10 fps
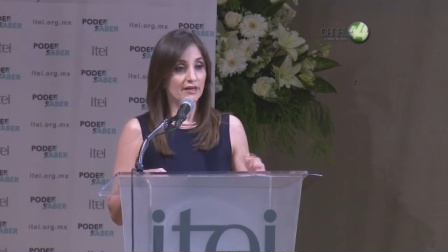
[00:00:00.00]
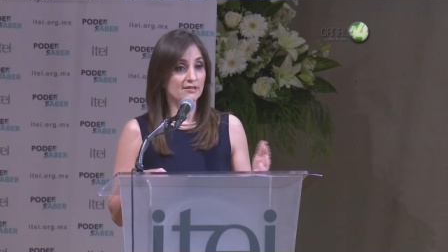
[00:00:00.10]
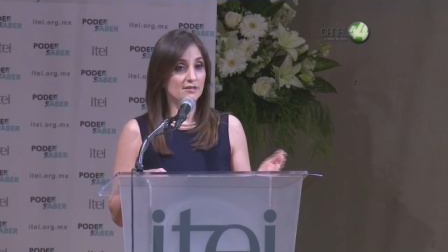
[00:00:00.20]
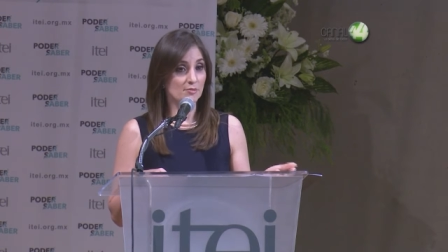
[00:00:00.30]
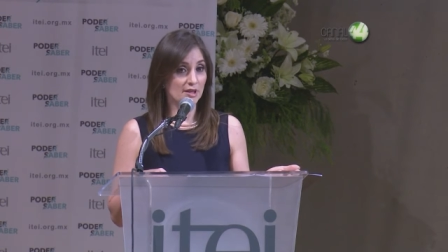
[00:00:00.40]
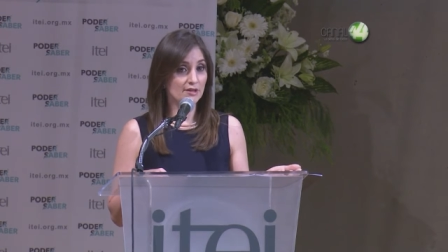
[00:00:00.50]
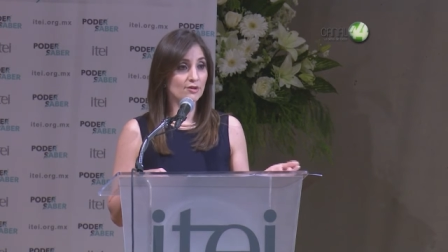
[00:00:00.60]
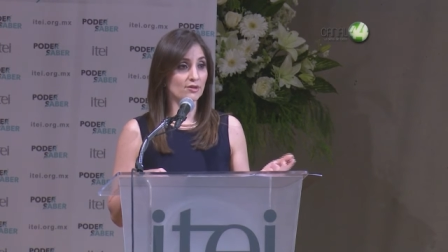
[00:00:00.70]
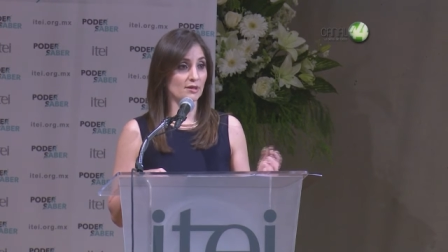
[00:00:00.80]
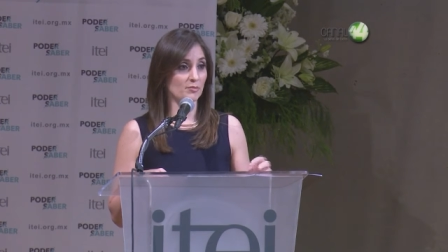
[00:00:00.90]

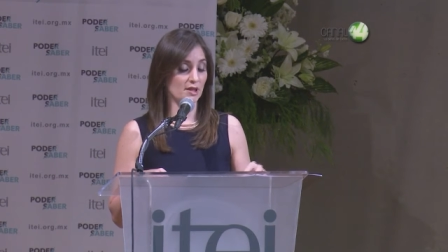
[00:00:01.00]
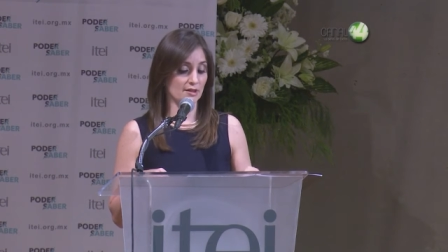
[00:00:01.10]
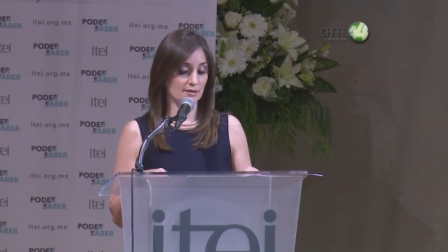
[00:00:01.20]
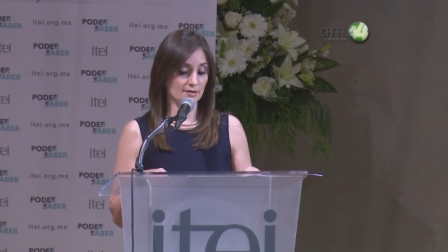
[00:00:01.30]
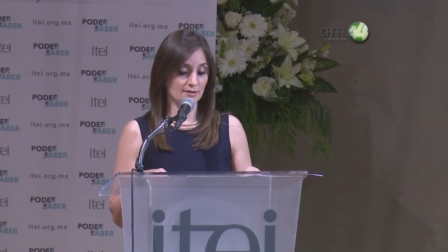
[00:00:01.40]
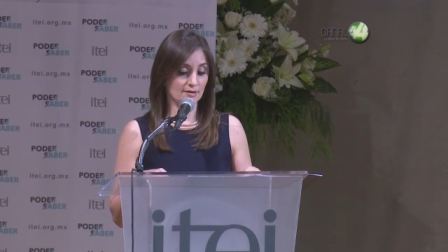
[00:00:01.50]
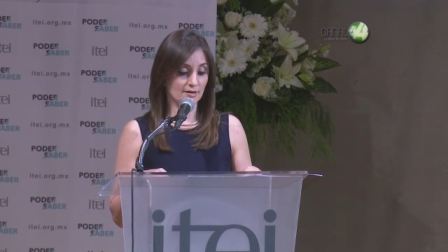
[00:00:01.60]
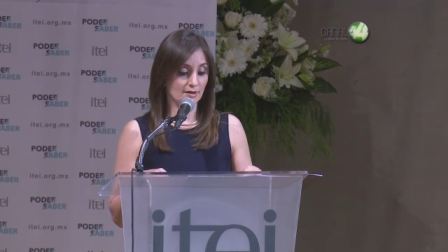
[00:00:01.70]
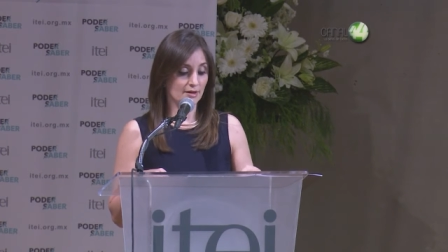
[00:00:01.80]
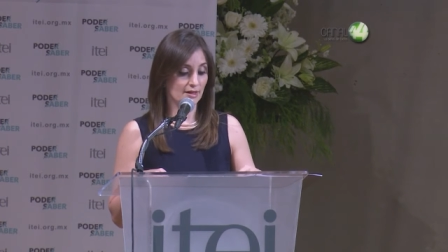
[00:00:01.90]
exhibiendo también
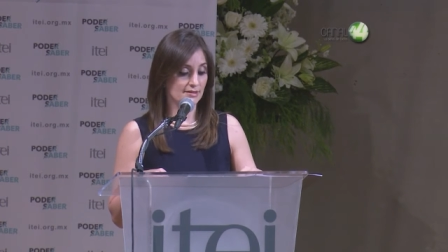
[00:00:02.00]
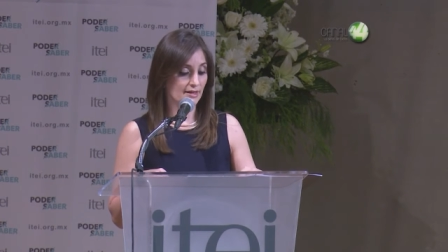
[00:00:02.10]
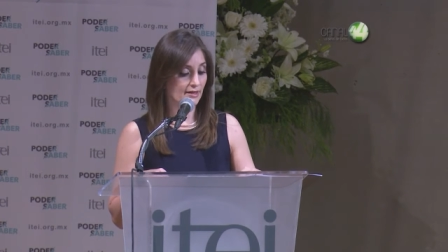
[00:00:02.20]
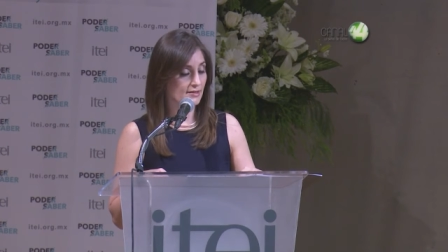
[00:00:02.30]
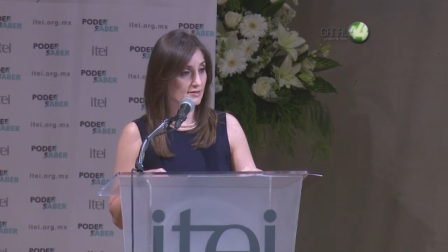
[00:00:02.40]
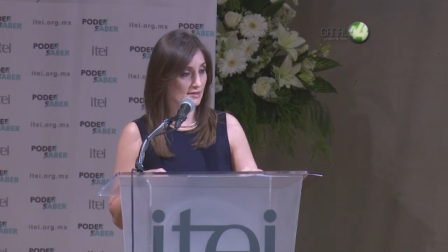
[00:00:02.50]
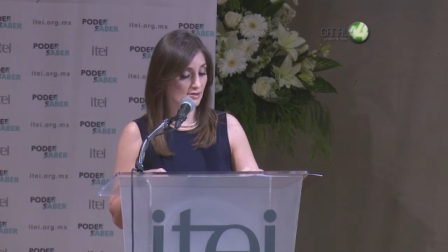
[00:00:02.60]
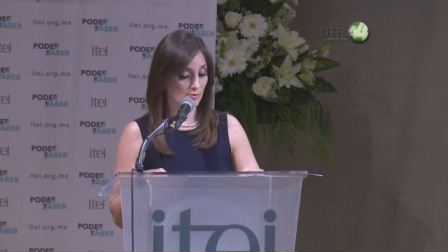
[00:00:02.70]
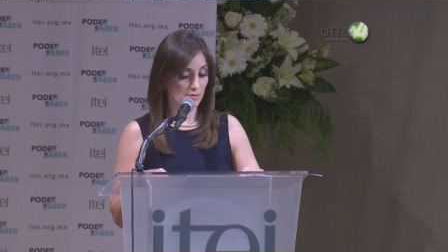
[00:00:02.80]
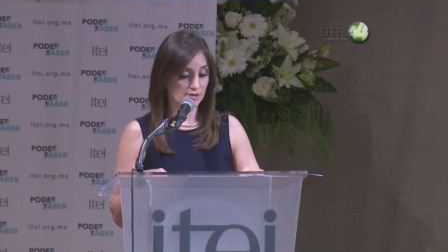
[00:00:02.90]
las
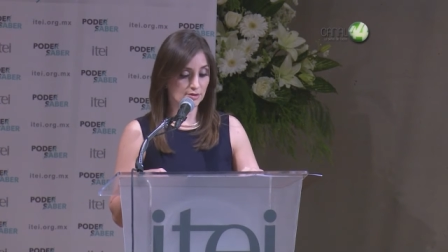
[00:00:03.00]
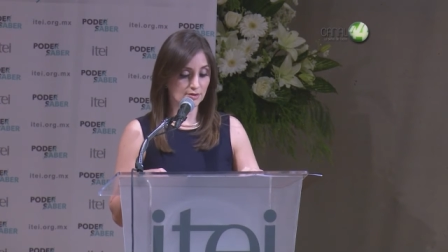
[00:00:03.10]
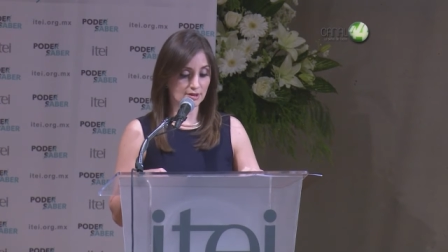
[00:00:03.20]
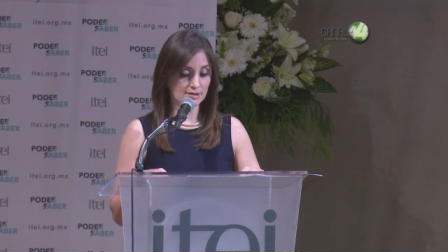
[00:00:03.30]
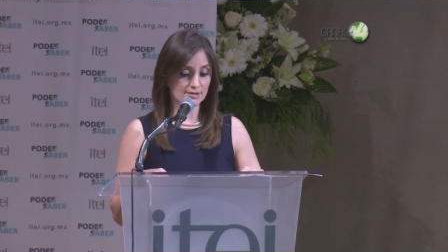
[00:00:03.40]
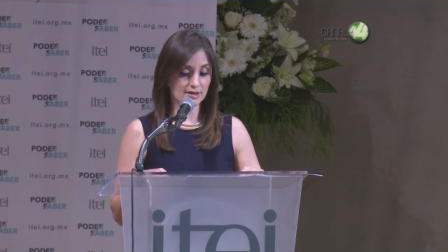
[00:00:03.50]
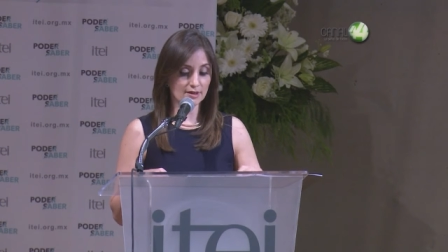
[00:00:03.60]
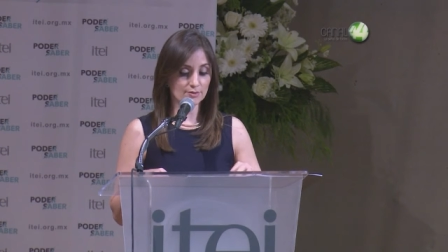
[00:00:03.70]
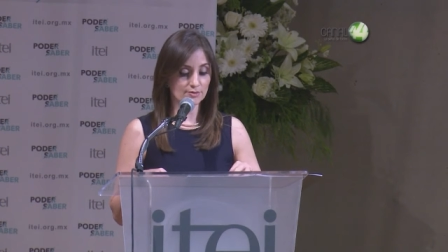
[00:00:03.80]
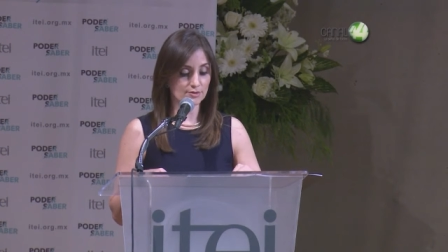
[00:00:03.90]
carencias y omisiones que
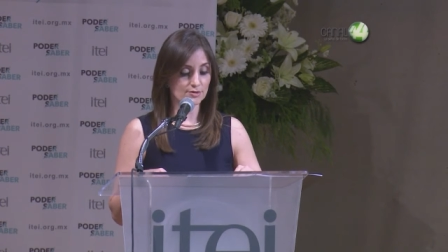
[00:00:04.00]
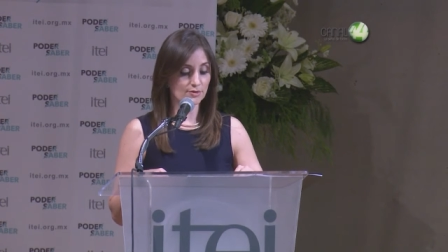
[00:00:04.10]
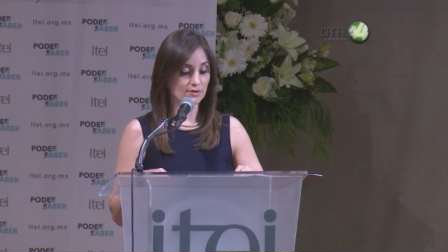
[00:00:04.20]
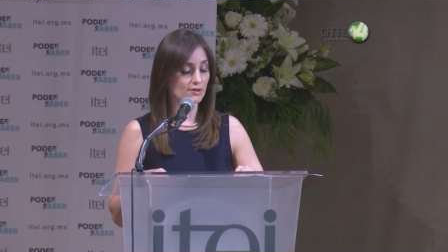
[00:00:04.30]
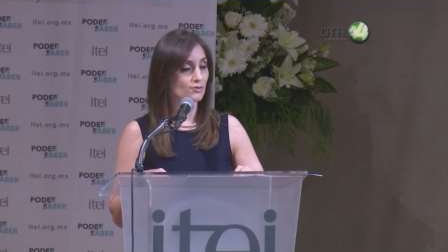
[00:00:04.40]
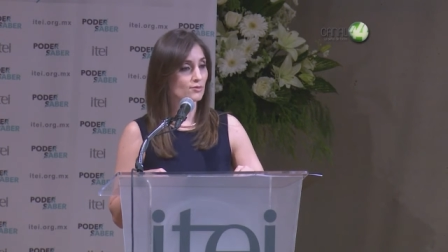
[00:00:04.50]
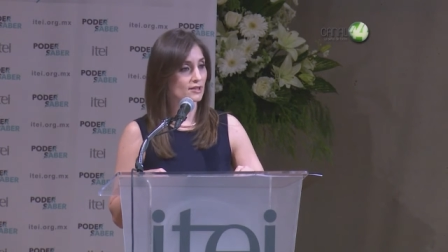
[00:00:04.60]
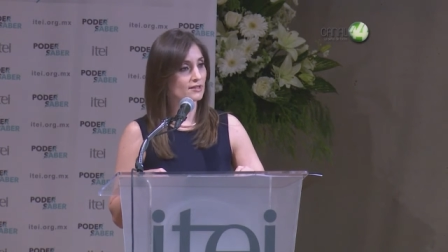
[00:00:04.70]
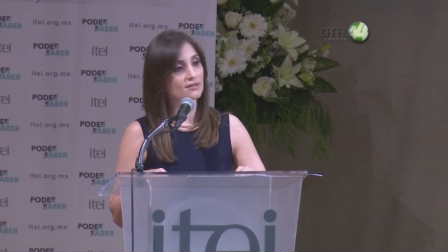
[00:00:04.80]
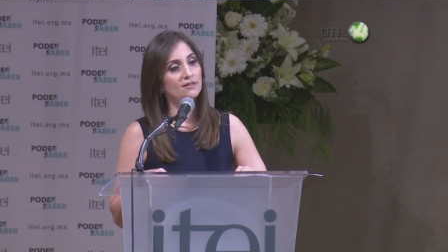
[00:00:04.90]
algunos
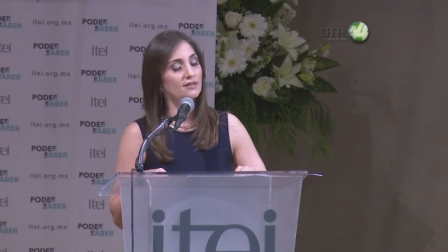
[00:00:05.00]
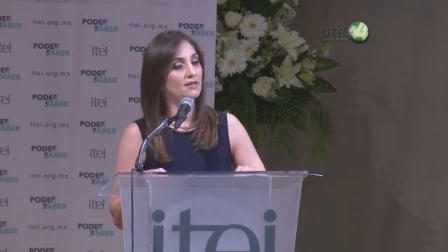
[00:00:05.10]
continúan,